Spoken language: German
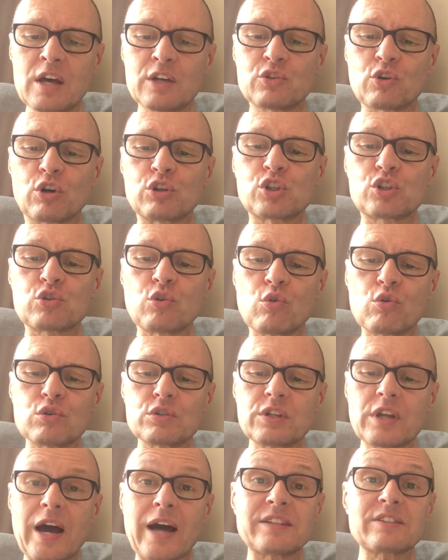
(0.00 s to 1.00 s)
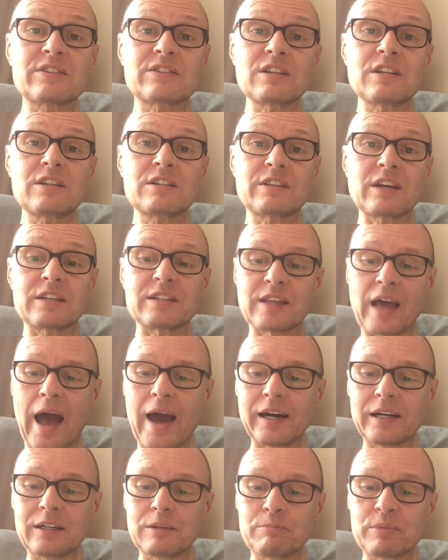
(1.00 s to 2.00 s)
Doch schon hat sich der
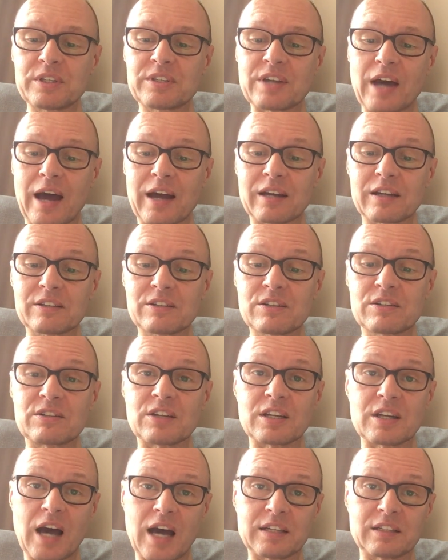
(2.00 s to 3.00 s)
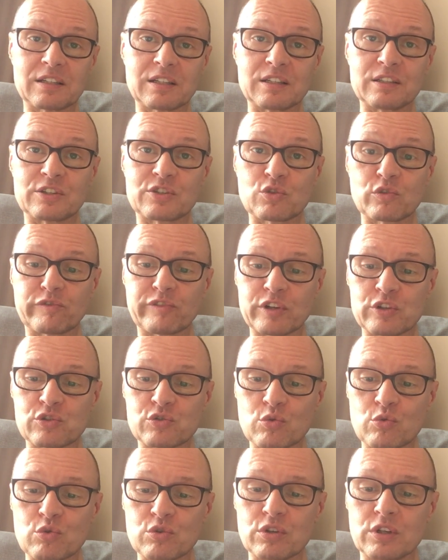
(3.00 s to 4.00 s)
Narr bedacht, den Handel zu
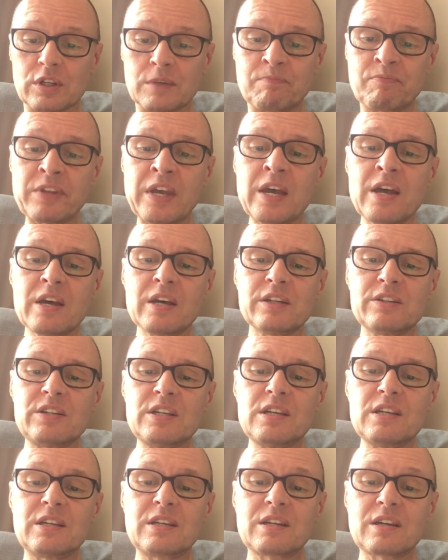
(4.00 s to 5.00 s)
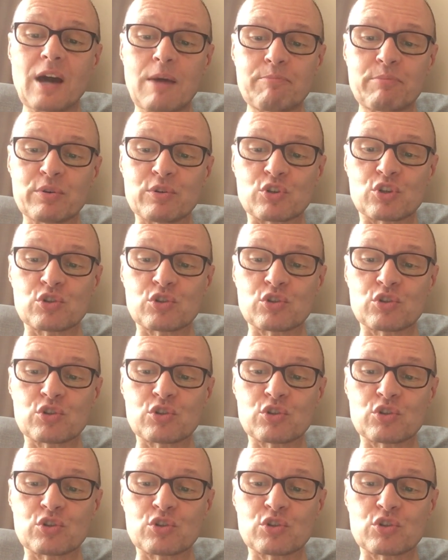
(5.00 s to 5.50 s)
versöhnen. Die Kappe